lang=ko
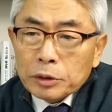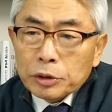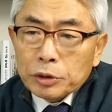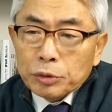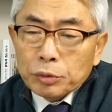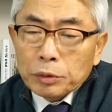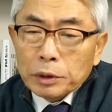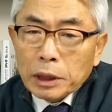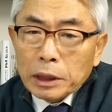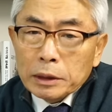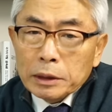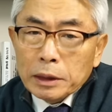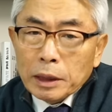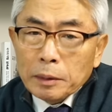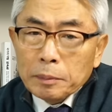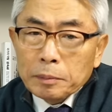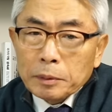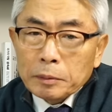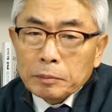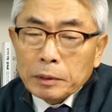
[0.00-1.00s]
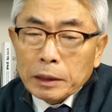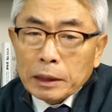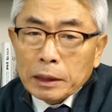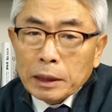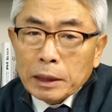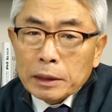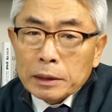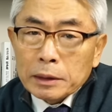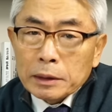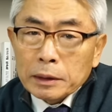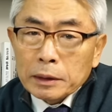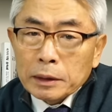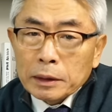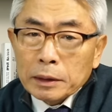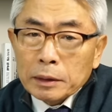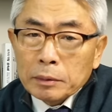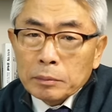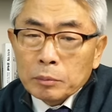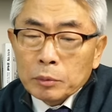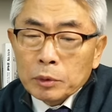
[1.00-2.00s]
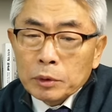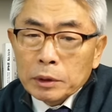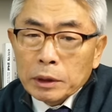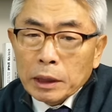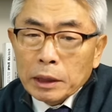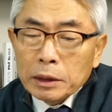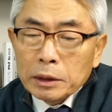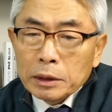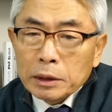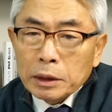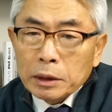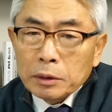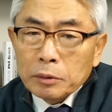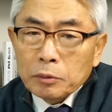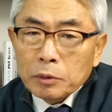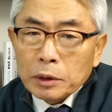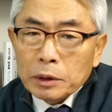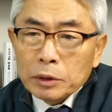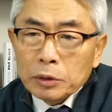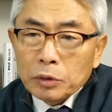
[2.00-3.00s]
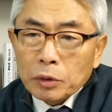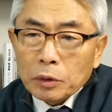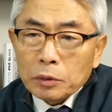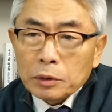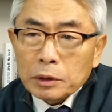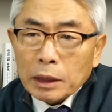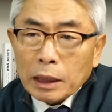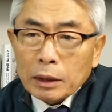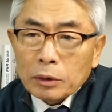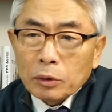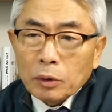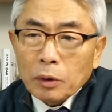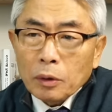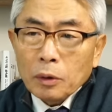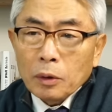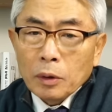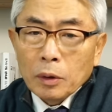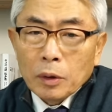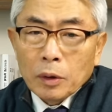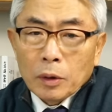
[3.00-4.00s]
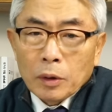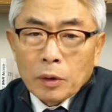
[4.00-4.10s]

중대재해법에 대해서는 문재인 정권조차도